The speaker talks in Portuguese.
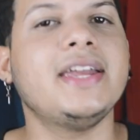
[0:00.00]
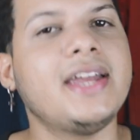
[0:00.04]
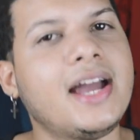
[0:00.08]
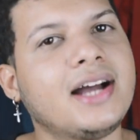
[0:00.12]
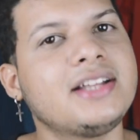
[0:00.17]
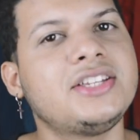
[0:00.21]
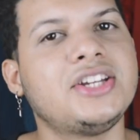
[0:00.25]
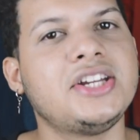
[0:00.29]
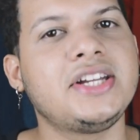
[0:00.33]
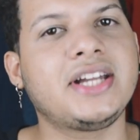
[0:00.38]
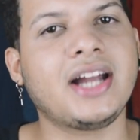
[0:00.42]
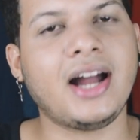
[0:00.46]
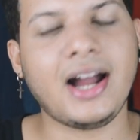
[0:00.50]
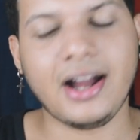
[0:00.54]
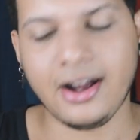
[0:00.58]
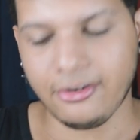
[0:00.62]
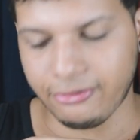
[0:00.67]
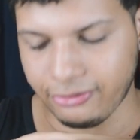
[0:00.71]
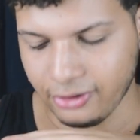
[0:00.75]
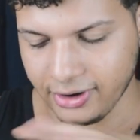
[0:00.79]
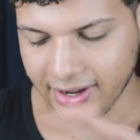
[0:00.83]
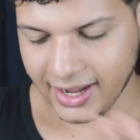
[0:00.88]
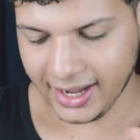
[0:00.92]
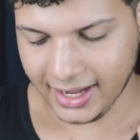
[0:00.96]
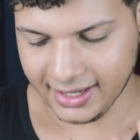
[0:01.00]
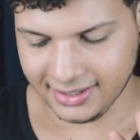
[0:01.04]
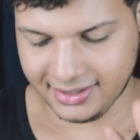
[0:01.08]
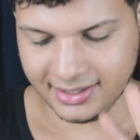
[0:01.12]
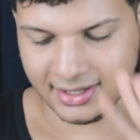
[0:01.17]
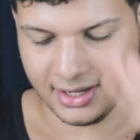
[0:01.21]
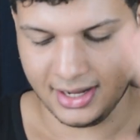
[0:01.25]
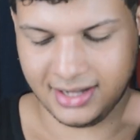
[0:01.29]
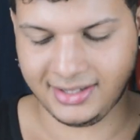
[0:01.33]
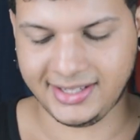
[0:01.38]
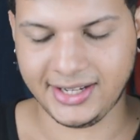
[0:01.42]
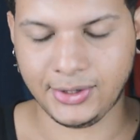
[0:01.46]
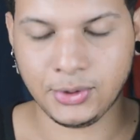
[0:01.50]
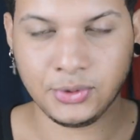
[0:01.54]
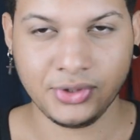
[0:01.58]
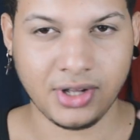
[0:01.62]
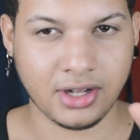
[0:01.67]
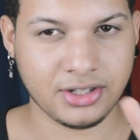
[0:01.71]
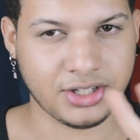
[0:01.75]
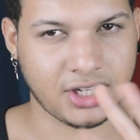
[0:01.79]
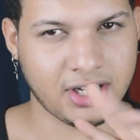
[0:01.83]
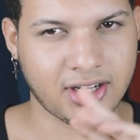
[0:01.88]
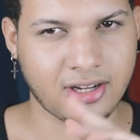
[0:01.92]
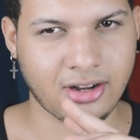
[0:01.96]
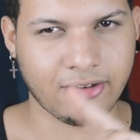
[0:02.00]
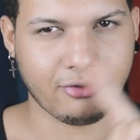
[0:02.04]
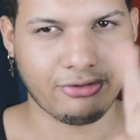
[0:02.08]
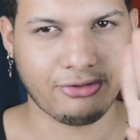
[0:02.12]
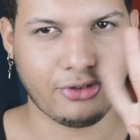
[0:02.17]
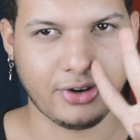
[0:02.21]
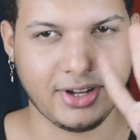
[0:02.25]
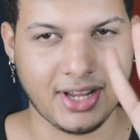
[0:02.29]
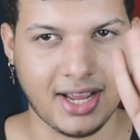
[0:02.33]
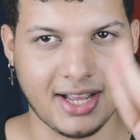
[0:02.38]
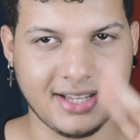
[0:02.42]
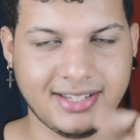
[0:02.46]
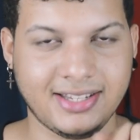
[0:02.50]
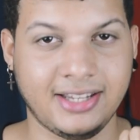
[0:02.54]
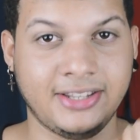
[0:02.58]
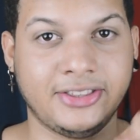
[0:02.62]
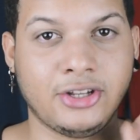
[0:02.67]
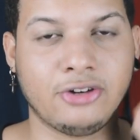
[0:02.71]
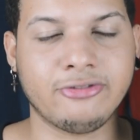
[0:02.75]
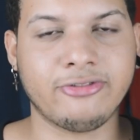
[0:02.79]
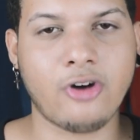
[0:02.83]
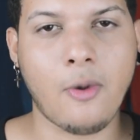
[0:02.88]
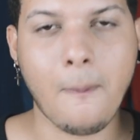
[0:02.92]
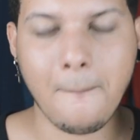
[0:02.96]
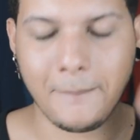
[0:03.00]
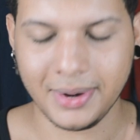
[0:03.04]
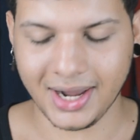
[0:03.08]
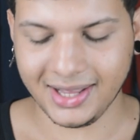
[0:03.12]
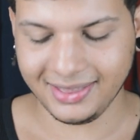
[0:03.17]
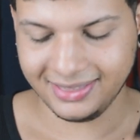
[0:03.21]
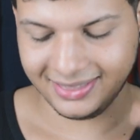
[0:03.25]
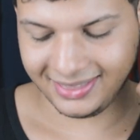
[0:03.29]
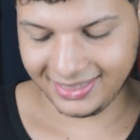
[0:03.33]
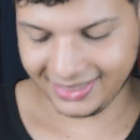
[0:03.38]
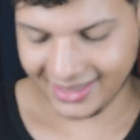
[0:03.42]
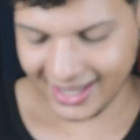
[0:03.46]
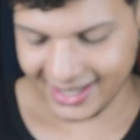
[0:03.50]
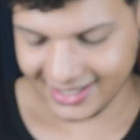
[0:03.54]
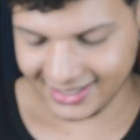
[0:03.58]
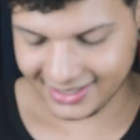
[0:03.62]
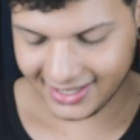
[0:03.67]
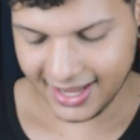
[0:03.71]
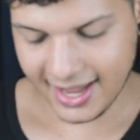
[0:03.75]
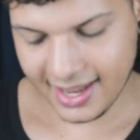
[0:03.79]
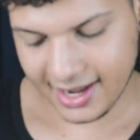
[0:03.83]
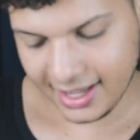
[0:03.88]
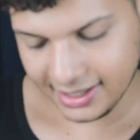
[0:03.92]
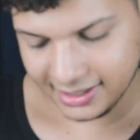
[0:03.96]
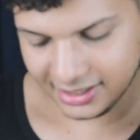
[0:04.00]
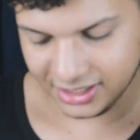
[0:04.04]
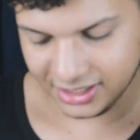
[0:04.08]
E a dica foi essa, a segunda dica foi essa. Então vamos para terceira